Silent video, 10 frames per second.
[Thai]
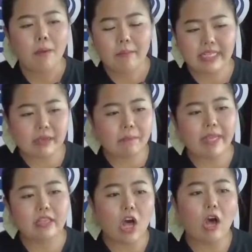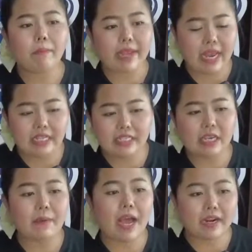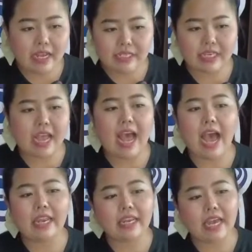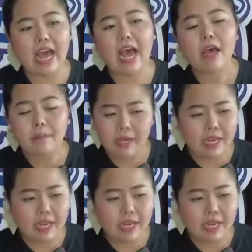ไม่จำเป็นต้องเป็นอาชีพข้าราชการนะคะพนัก